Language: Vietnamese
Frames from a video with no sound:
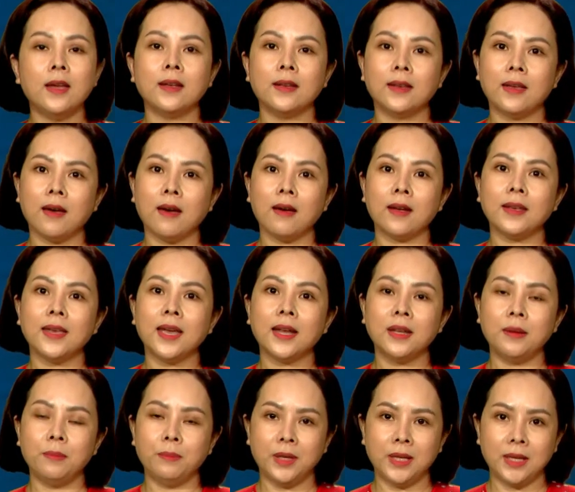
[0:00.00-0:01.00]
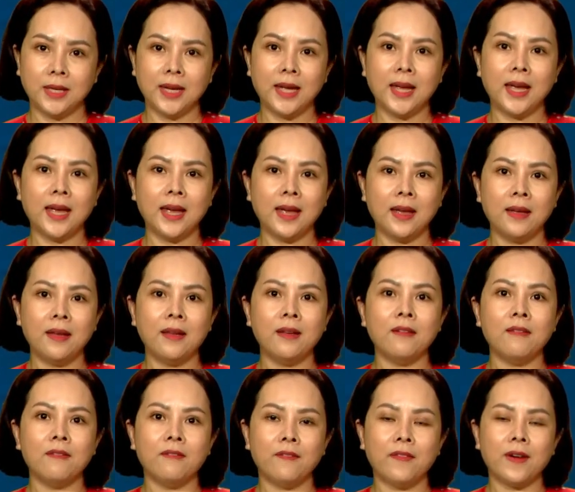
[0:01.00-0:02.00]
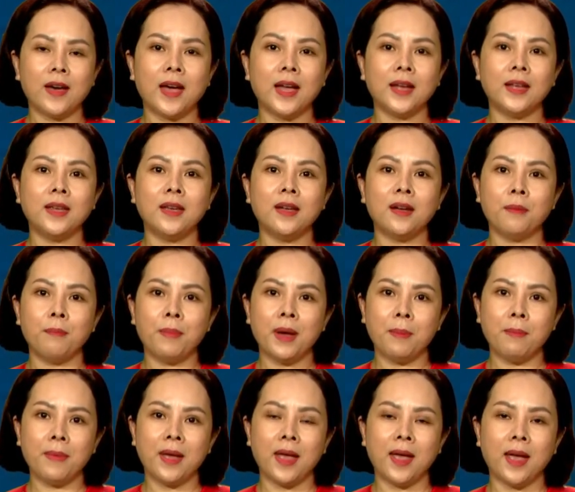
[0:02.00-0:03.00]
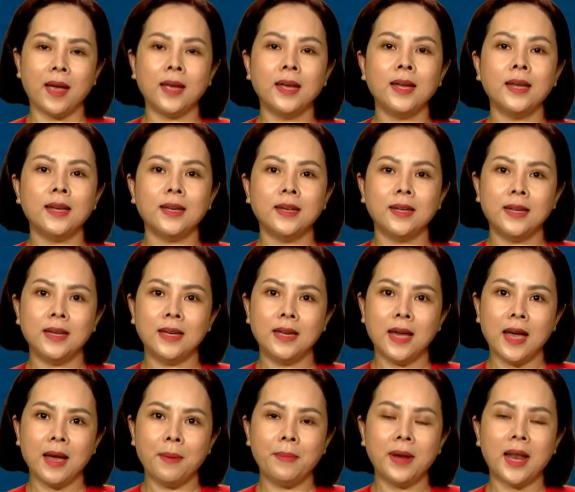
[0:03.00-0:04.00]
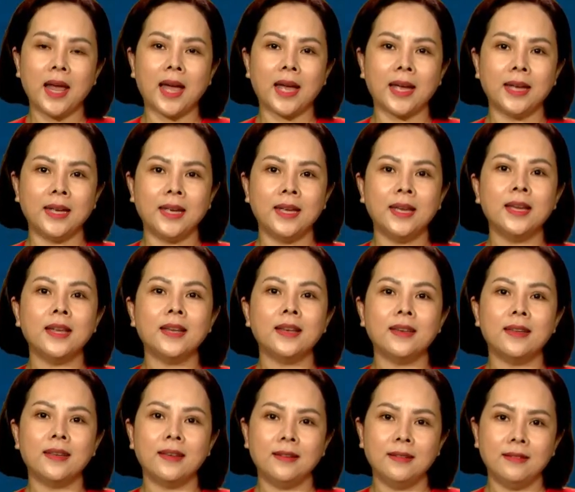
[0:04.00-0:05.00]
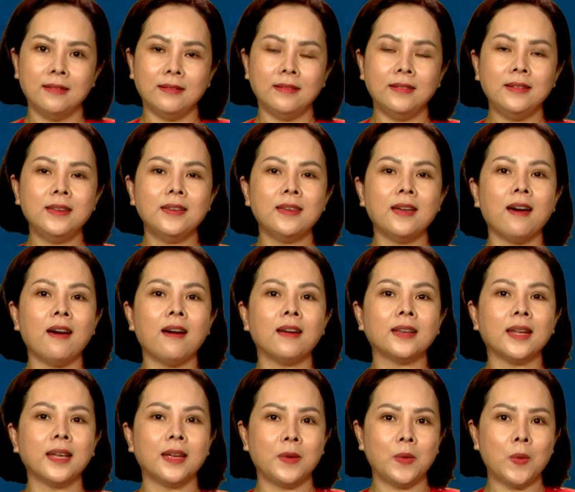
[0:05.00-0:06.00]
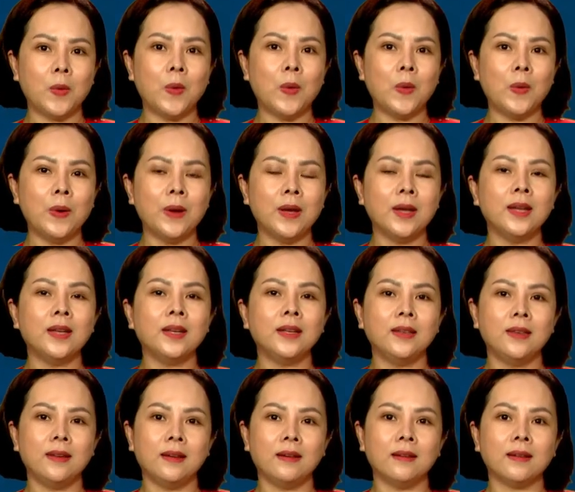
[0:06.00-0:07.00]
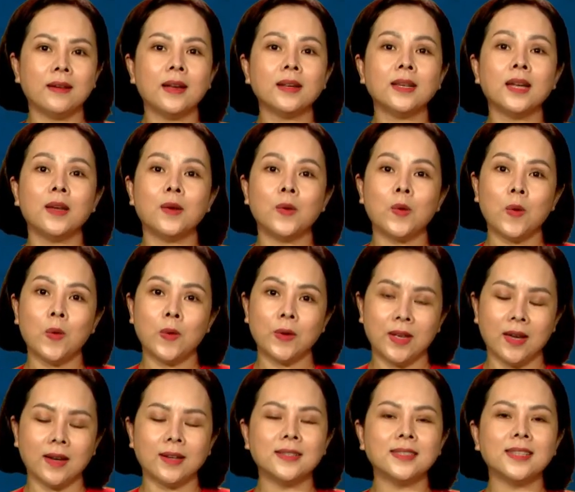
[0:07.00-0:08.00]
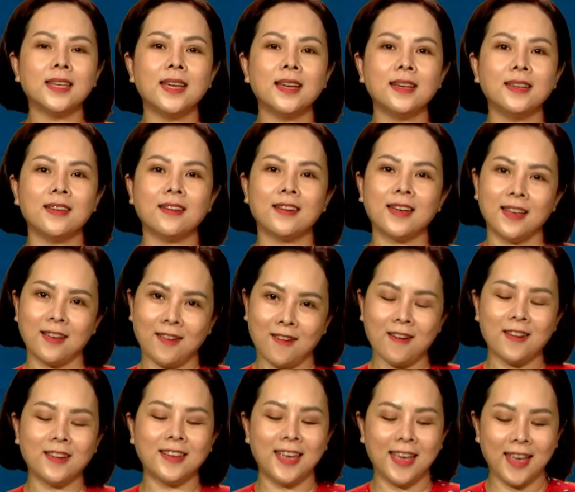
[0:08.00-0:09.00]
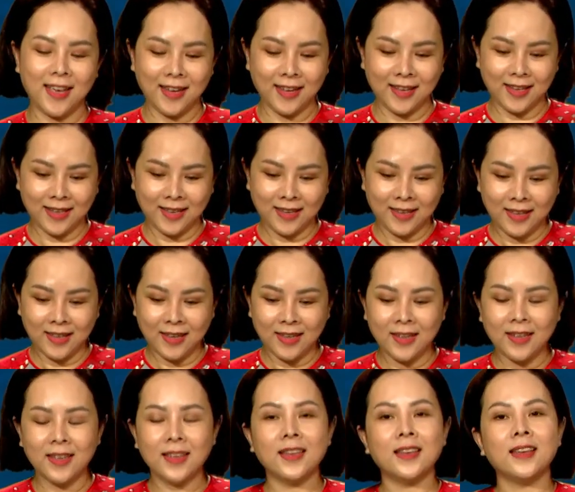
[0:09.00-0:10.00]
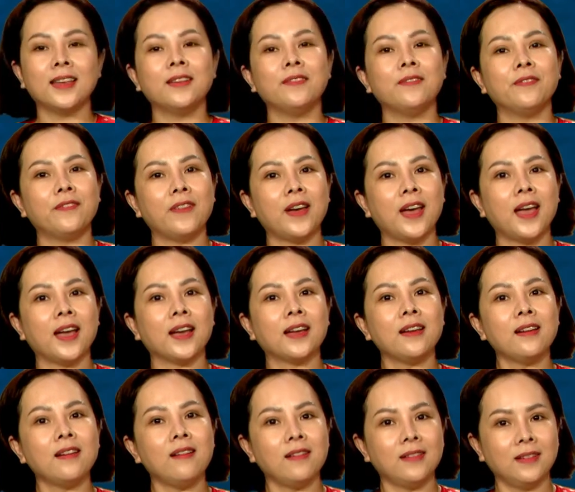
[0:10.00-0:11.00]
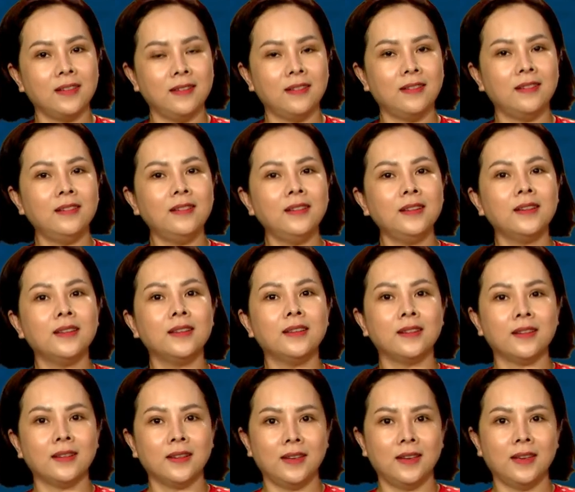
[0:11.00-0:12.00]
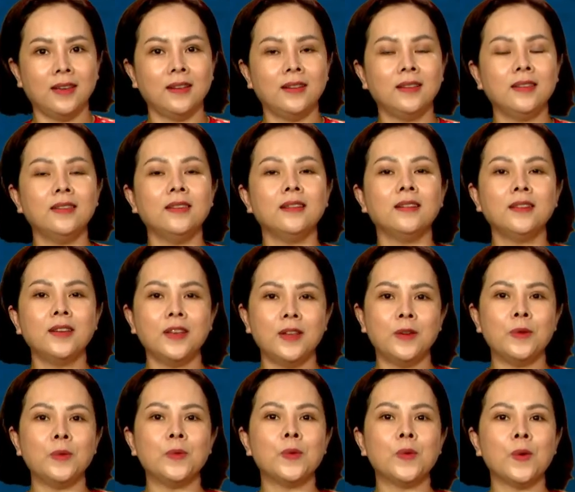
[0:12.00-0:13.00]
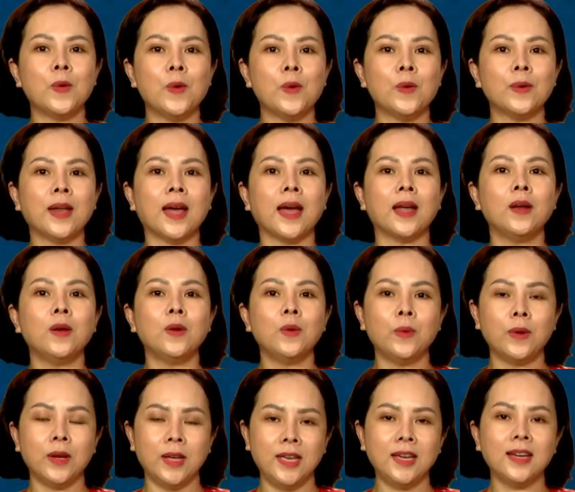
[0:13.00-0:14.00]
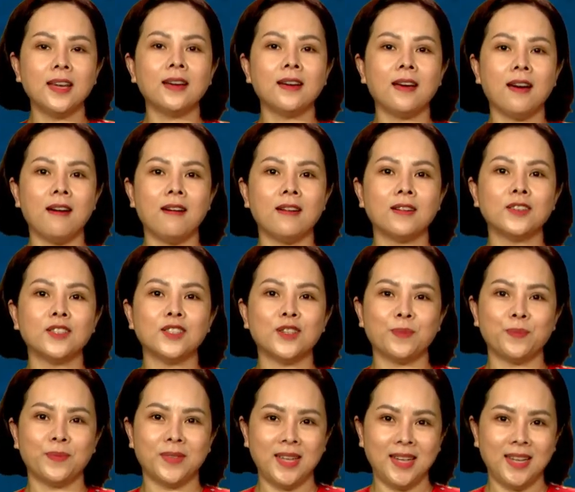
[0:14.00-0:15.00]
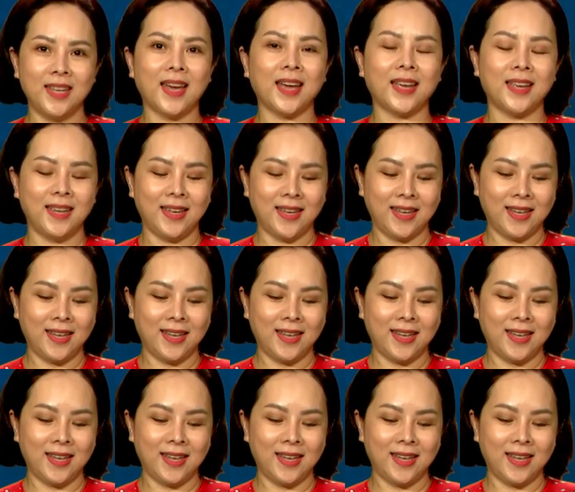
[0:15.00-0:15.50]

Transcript: cho gia đình mình nghe và nhờ ba mẹ ghi âm lại để gửi cho thầy cô nhờ các thầy cô nhận xét cho các con nhé và các con nhớ thực hiện những điều cô đã lưu ý các con trong tiết dạy